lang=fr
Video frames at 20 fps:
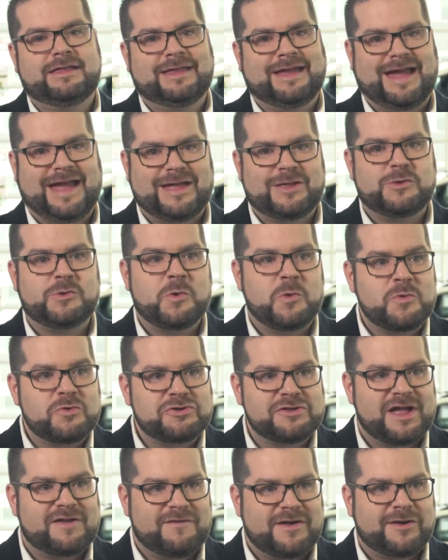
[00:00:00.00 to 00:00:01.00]
très tôt,
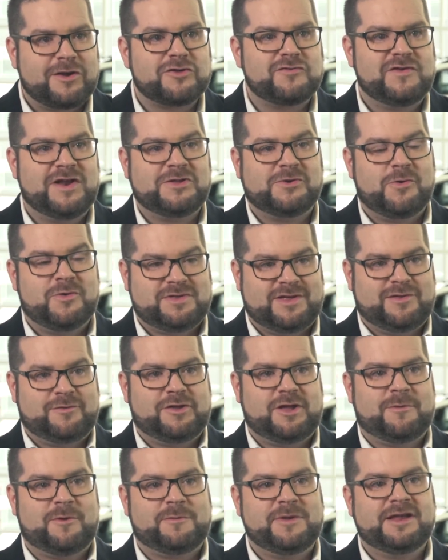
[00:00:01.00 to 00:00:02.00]
je savais que je voulais une concession
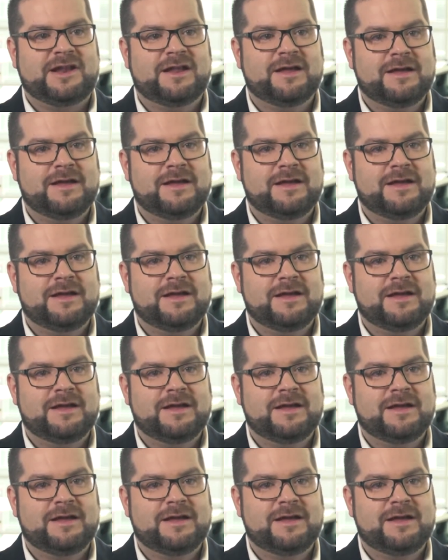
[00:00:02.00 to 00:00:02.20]
automobile.